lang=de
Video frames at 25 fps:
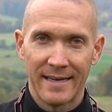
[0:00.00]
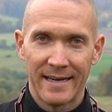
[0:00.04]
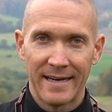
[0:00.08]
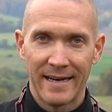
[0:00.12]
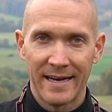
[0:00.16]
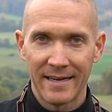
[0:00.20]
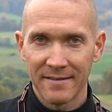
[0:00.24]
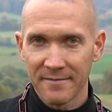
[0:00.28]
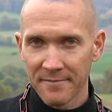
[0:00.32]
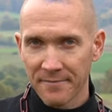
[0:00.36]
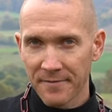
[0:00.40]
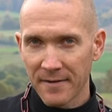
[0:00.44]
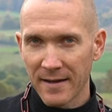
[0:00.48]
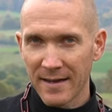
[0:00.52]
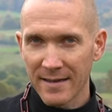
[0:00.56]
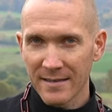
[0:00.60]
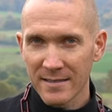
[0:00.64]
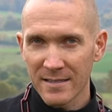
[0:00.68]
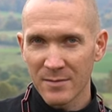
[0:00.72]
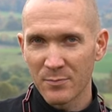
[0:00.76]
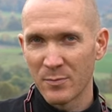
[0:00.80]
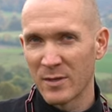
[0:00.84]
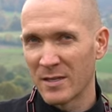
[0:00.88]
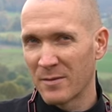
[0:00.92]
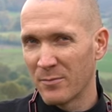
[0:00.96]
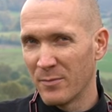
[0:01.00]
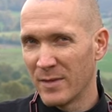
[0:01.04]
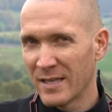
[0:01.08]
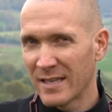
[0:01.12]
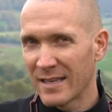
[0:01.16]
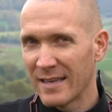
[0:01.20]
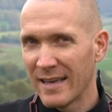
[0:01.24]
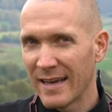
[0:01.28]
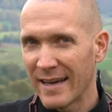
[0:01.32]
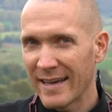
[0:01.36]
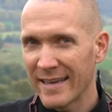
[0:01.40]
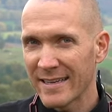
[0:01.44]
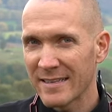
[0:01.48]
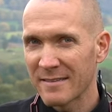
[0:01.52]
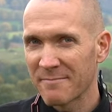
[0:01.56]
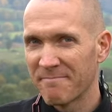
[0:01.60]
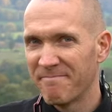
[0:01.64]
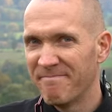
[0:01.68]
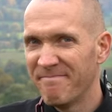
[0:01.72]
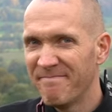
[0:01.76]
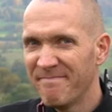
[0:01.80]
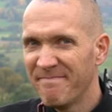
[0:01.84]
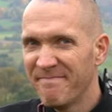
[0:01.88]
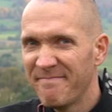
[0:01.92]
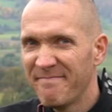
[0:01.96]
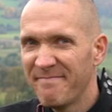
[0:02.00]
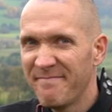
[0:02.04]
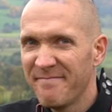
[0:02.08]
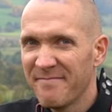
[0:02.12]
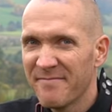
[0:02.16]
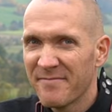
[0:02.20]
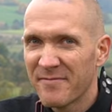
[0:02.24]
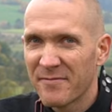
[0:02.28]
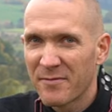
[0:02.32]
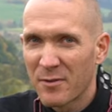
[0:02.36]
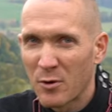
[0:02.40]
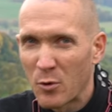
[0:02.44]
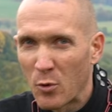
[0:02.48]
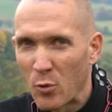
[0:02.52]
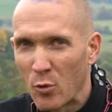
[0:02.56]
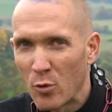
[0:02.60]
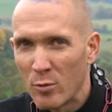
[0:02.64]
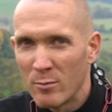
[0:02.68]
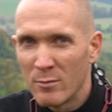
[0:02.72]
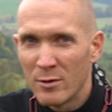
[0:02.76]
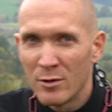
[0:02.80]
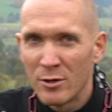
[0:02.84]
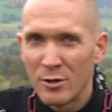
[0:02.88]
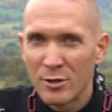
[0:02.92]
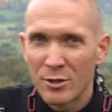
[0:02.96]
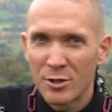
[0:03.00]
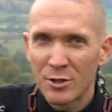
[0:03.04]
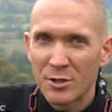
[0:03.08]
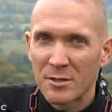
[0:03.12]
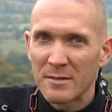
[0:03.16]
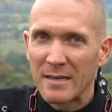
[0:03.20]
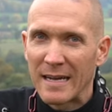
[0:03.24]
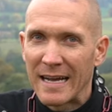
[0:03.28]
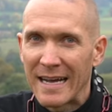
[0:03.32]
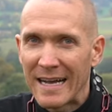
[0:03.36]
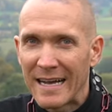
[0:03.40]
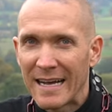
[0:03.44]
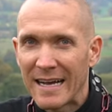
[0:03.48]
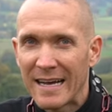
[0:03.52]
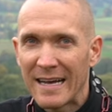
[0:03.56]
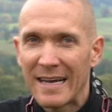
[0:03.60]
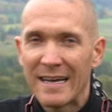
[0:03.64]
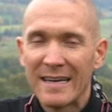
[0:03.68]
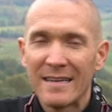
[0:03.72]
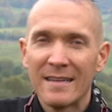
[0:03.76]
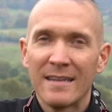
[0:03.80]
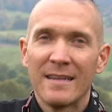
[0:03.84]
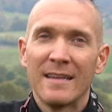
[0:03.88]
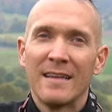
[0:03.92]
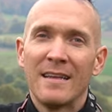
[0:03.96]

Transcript: Anfangs mit Mitleid, hm, komisch, ah,